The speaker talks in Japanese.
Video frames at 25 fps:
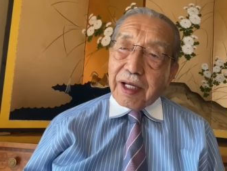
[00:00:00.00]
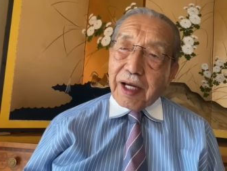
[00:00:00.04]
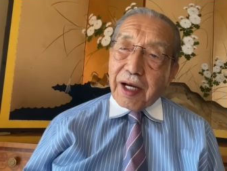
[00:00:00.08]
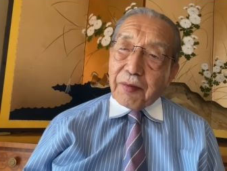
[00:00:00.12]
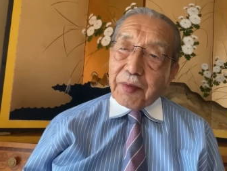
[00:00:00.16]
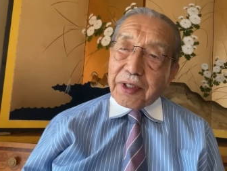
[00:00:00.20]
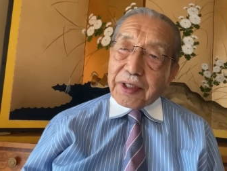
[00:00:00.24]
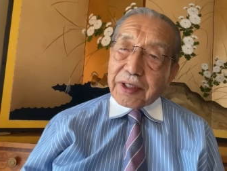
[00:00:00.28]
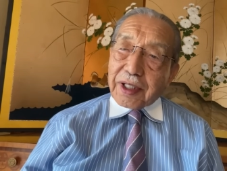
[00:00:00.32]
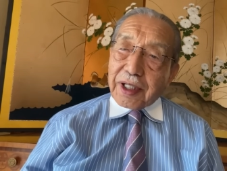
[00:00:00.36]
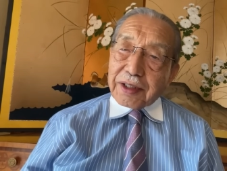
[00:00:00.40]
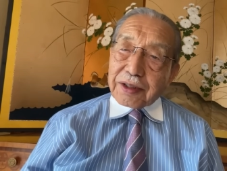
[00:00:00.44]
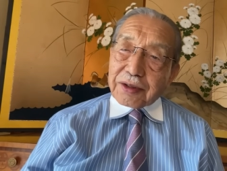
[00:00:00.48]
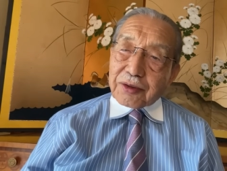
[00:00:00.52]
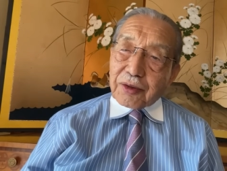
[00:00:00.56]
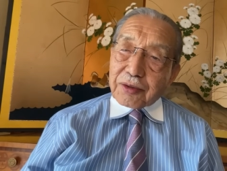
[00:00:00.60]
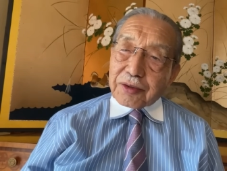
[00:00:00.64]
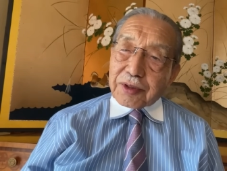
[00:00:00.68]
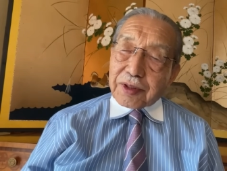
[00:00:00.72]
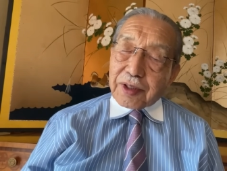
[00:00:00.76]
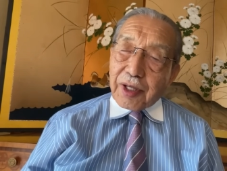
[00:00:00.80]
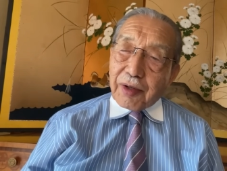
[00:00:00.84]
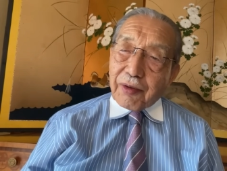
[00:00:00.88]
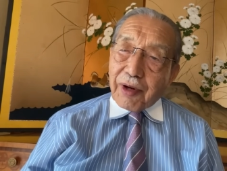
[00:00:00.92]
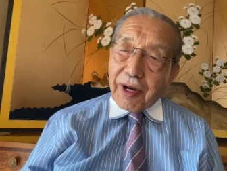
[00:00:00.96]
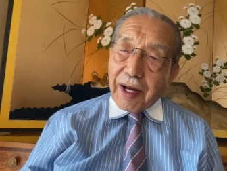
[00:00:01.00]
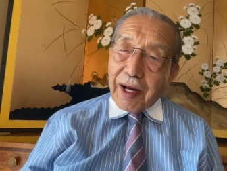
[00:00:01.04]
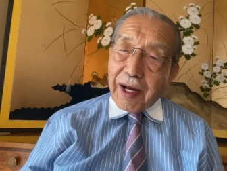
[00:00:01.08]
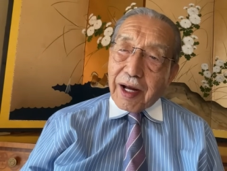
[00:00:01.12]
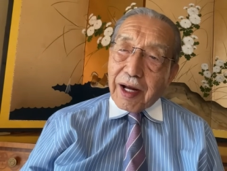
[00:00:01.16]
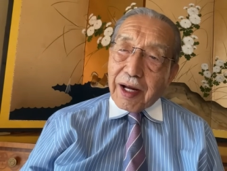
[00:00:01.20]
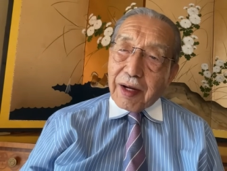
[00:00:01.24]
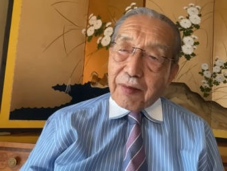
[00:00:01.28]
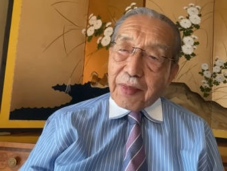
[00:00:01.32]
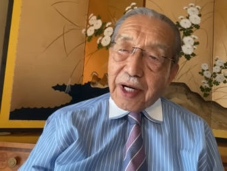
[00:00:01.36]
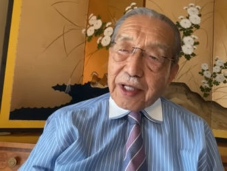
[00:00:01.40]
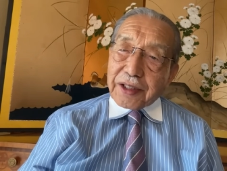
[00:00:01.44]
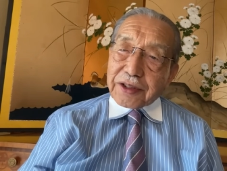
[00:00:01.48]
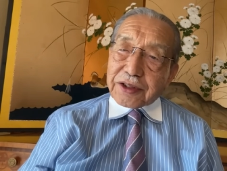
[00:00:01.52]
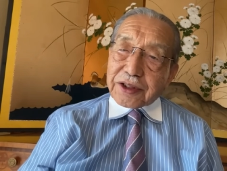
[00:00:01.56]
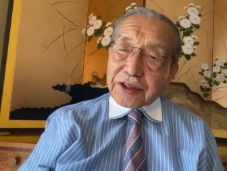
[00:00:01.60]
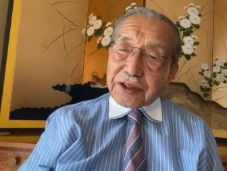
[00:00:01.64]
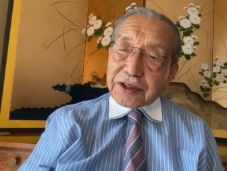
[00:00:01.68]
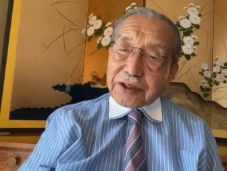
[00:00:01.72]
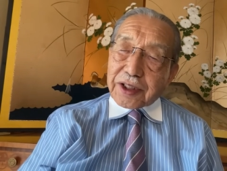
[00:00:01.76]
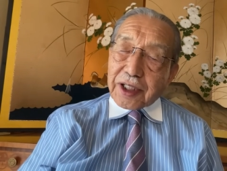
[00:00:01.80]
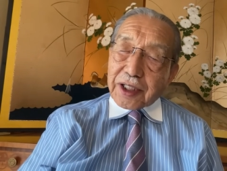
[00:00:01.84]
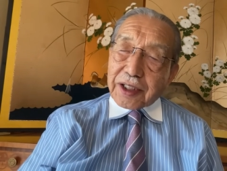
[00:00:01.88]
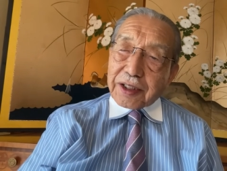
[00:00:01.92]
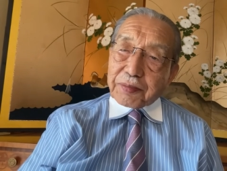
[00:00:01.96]
アメリカにとっては、
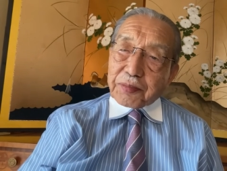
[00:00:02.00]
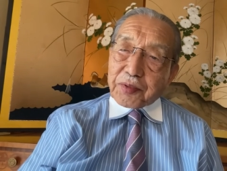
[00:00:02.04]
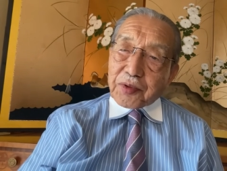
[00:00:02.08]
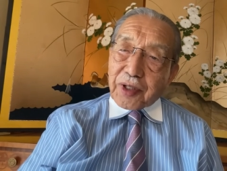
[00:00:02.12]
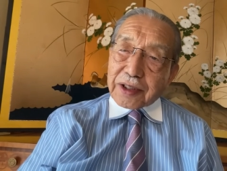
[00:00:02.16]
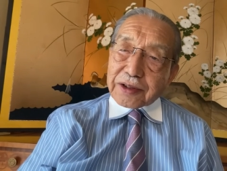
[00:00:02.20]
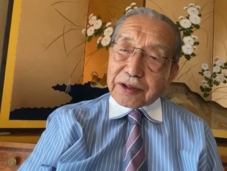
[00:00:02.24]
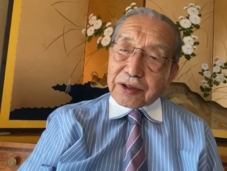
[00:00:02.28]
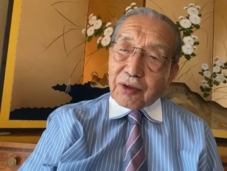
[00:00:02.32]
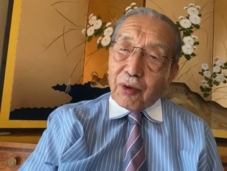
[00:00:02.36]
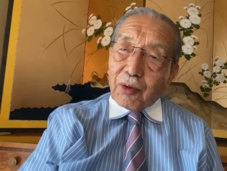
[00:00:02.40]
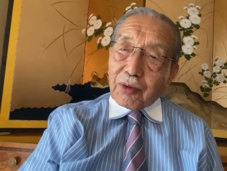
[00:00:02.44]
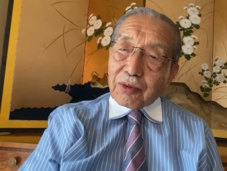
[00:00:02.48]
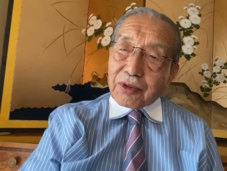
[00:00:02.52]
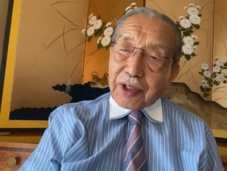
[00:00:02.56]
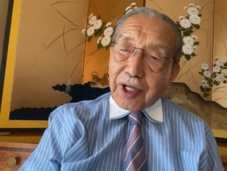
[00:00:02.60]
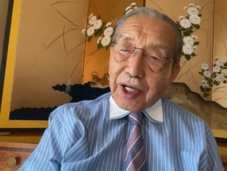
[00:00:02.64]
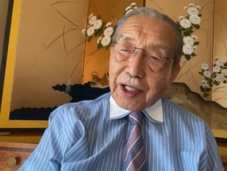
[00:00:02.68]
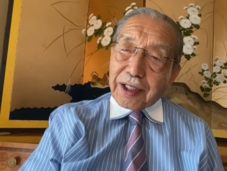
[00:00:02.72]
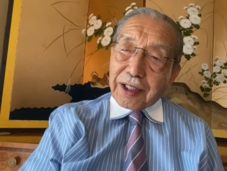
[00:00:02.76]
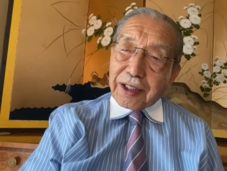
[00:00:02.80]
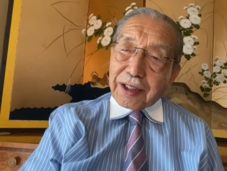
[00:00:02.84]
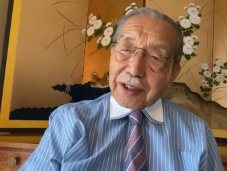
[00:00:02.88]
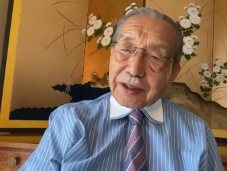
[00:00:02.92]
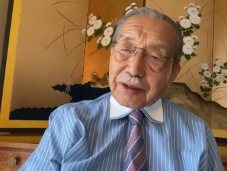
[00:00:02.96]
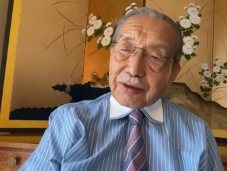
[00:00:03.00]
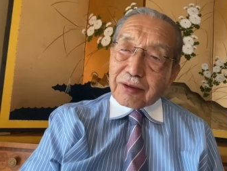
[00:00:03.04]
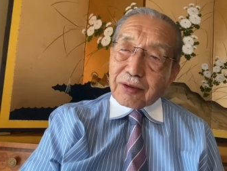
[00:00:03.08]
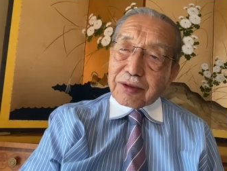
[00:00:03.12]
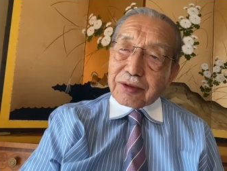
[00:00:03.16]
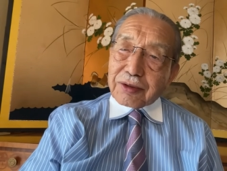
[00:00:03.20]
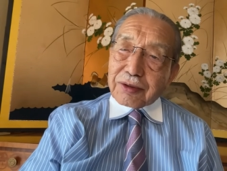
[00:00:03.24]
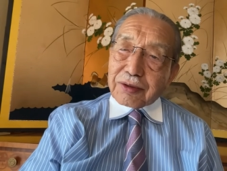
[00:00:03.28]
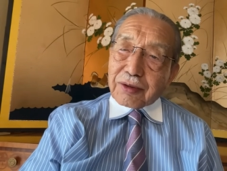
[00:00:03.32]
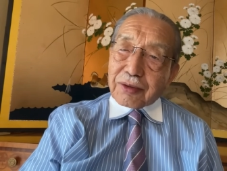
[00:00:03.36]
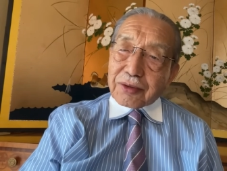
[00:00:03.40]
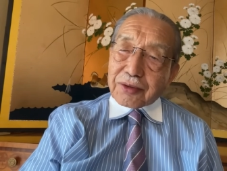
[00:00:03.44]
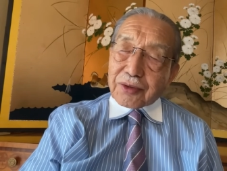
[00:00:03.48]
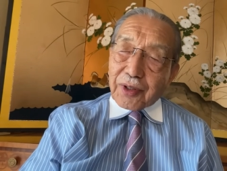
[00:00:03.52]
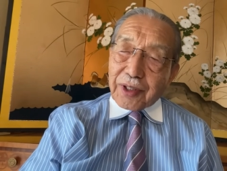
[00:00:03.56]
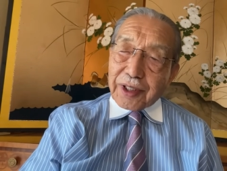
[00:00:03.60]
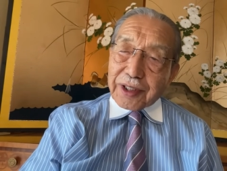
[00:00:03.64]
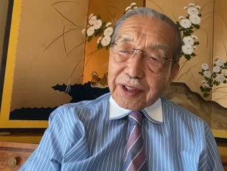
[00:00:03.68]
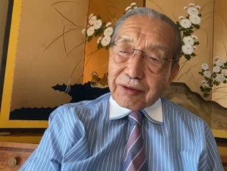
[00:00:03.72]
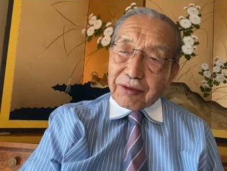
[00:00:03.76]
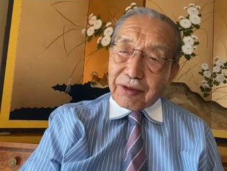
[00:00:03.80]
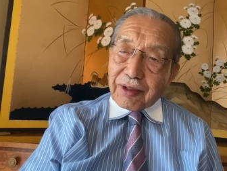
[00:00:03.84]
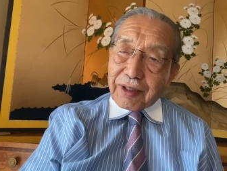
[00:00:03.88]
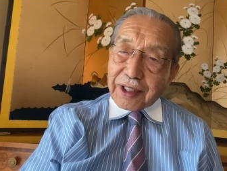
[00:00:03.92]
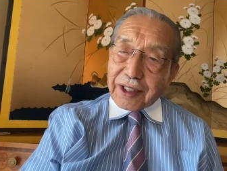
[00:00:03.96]
一時的プラス本来ということが
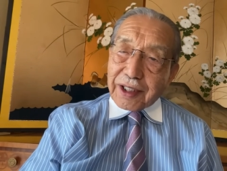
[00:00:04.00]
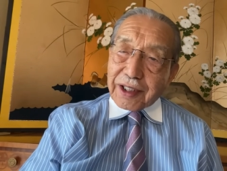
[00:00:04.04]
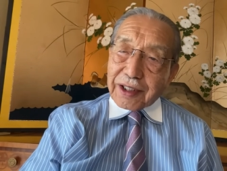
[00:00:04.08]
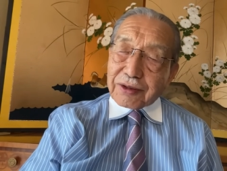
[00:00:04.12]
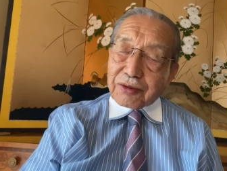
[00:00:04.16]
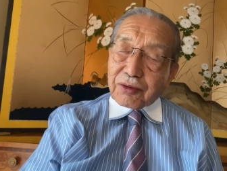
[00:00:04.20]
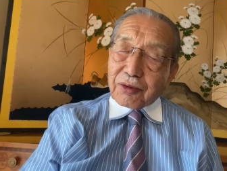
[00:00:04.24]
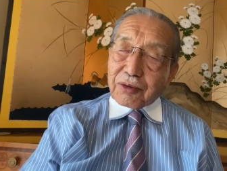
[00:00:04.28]
言えるわけなんです。